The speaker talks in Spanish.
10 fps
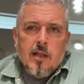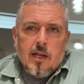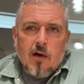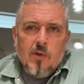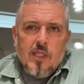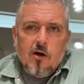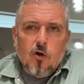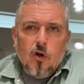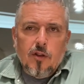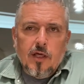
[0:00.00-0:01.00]
La Vida
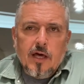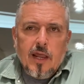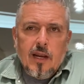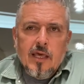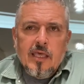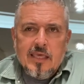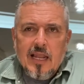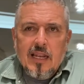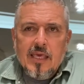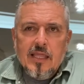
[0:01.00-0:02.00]
Color de Harley y
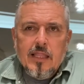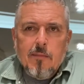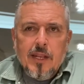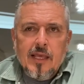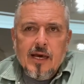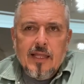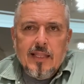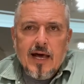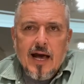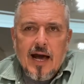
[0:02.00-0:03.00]
en Leyenda
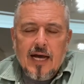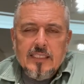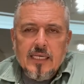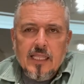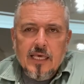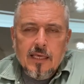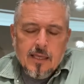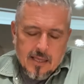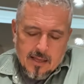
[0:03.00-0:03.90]
Americana HD